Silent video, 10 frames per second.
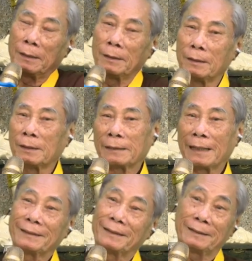anh lừa người
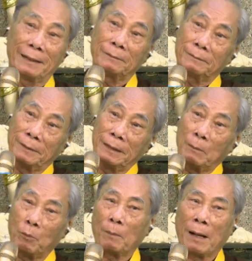ta thì anh phải
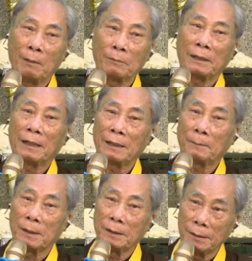làm qua báo, sao lại
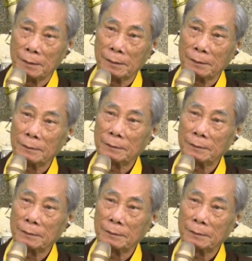làm người được,